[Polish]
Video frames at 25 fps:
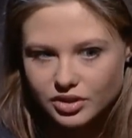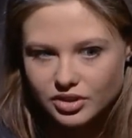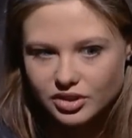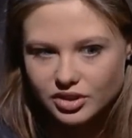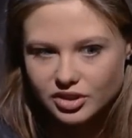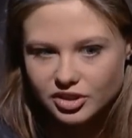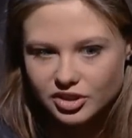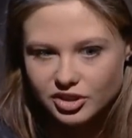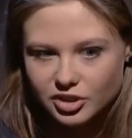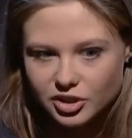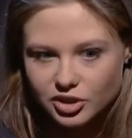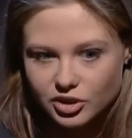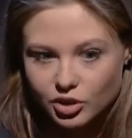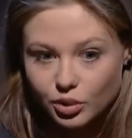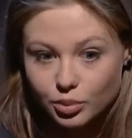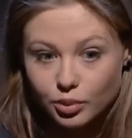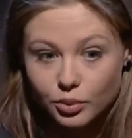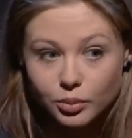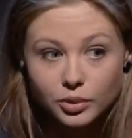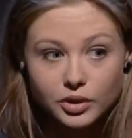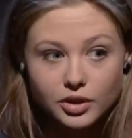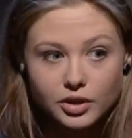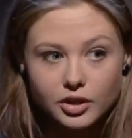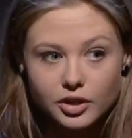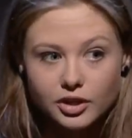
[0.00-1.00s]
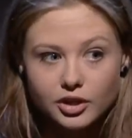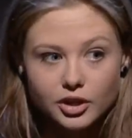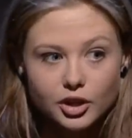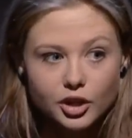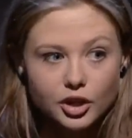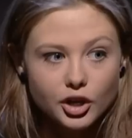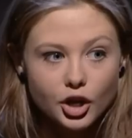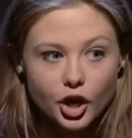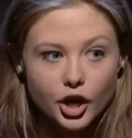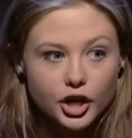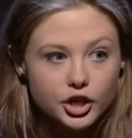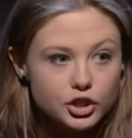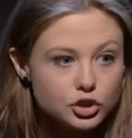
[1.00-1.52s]
i robią
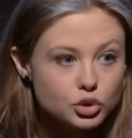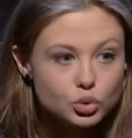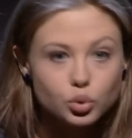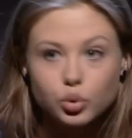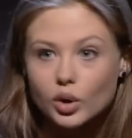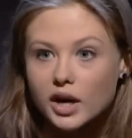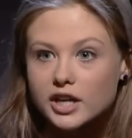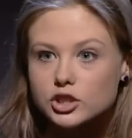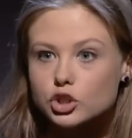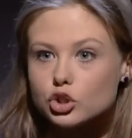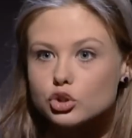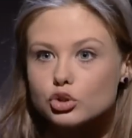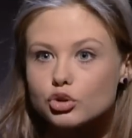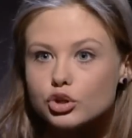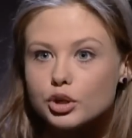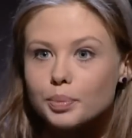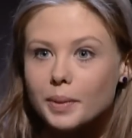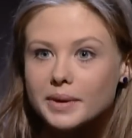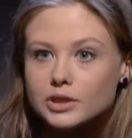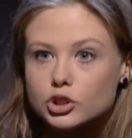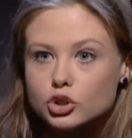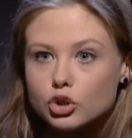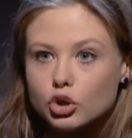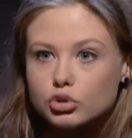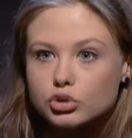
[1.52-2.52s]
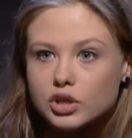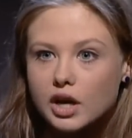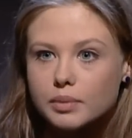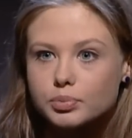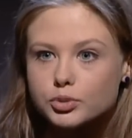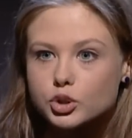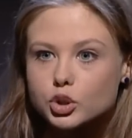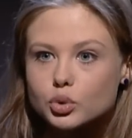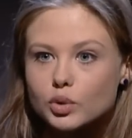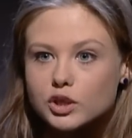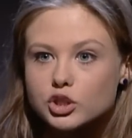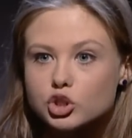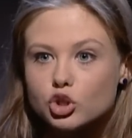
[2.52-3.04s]
Ej, słuchajcie, to chyba ciotka
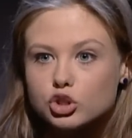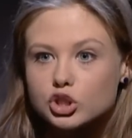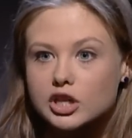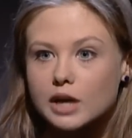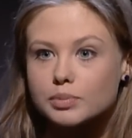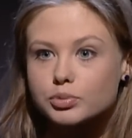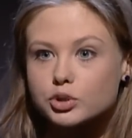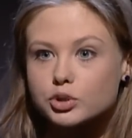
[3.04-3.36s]
przyszła, ciotka